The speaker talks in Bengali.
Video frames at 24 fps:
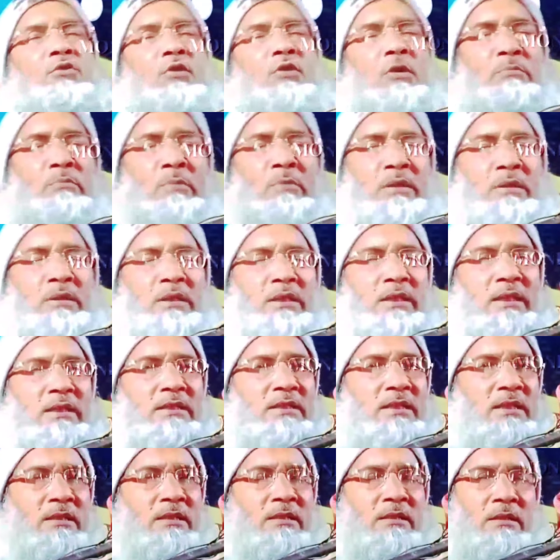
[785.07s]
যে সম্মান
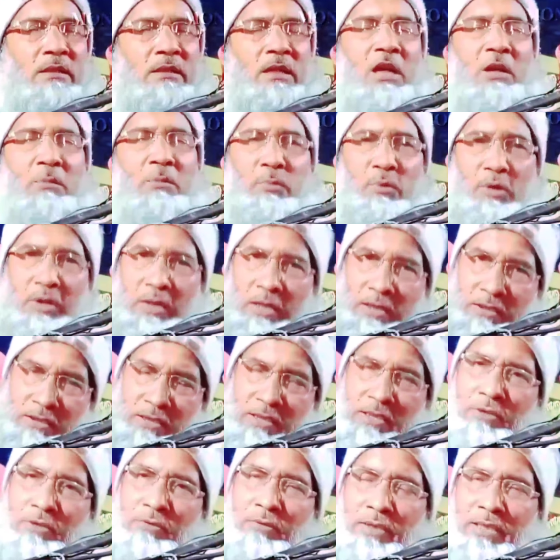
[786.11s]
দিয়েছেন
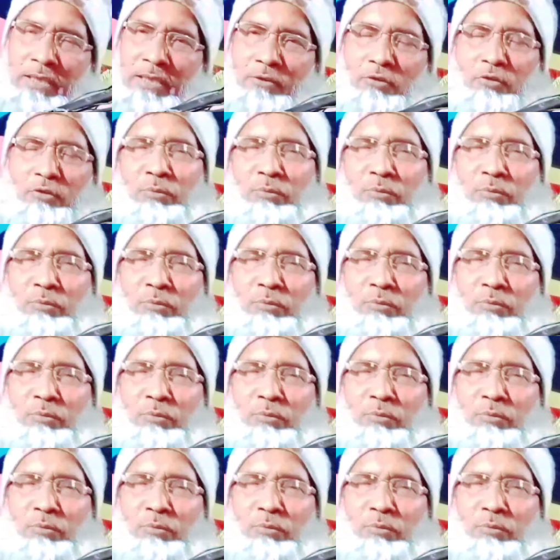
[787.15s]
পরাধীন হয়ে